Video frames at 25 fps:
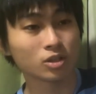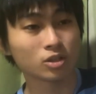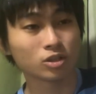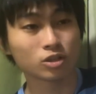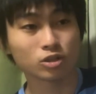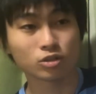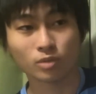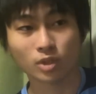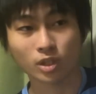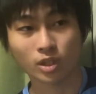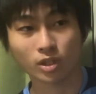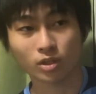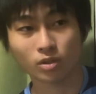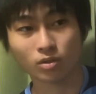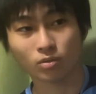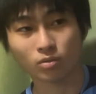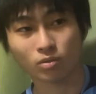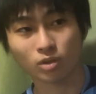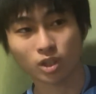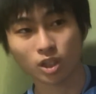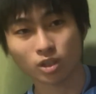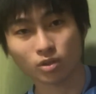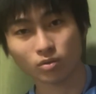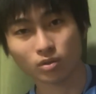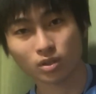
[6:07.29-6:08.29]
生まれの方
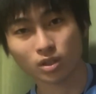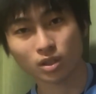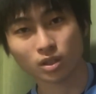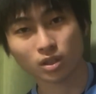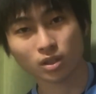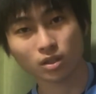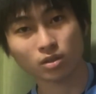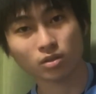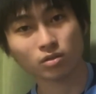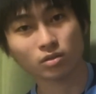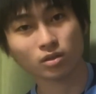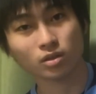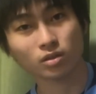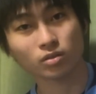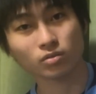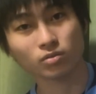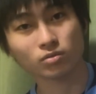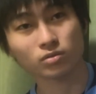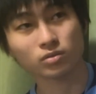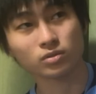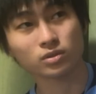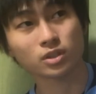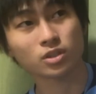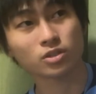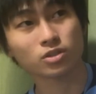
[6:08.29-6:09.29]
がいいのかなっていうあの
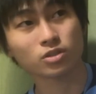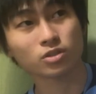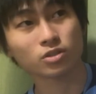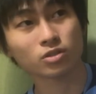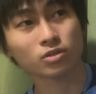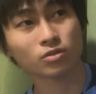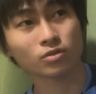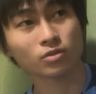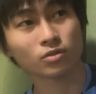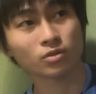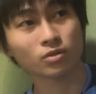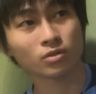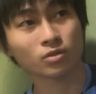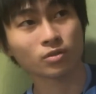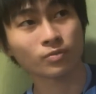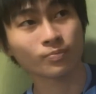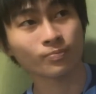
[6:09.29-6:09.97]
先週の